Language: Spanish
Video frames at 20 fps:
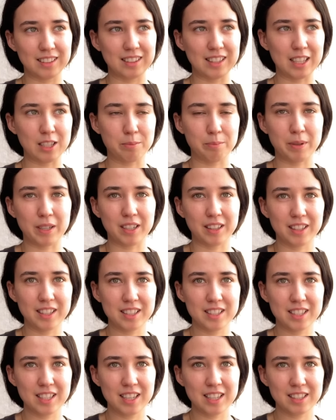
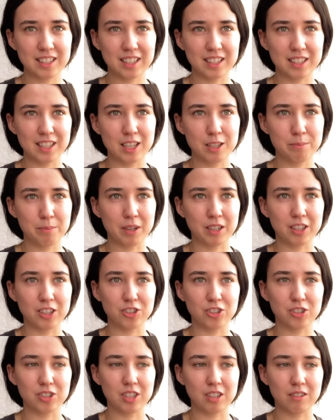desperdicias, ese
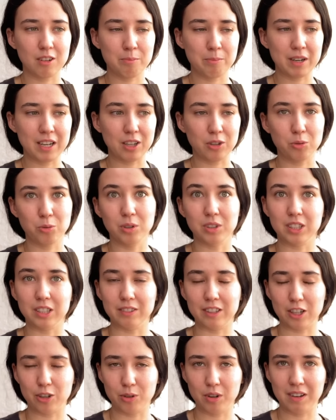desperdicio sirve para
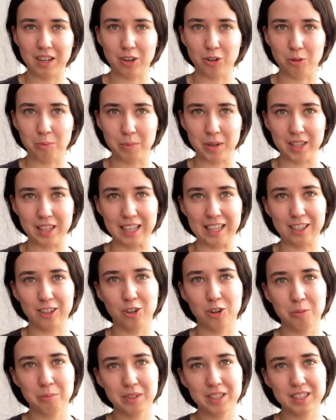cultivar nueva comida.
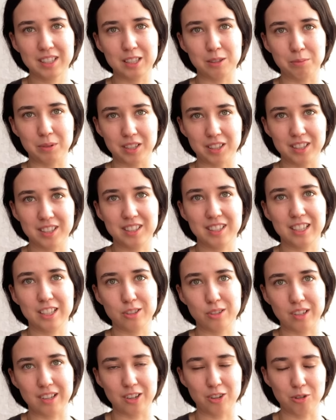Comes,
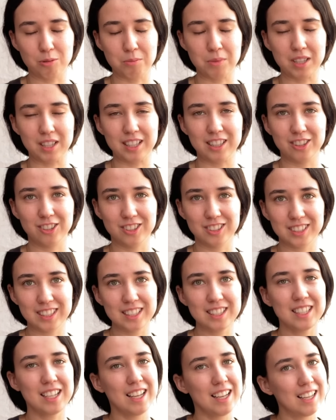desperdicias, nueva comida.
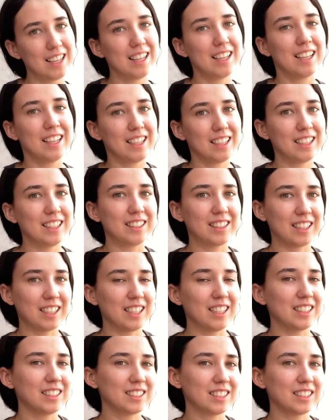Entonces,
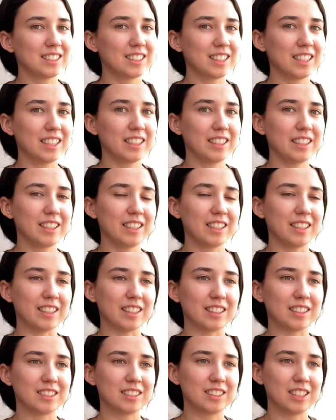literal es
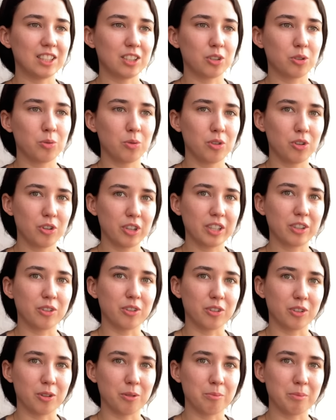ese círculo
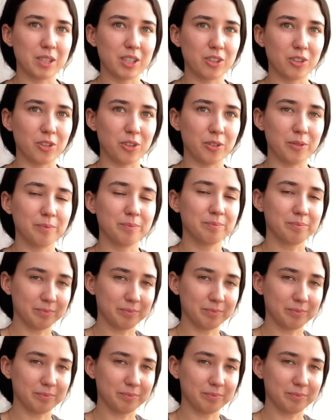económico.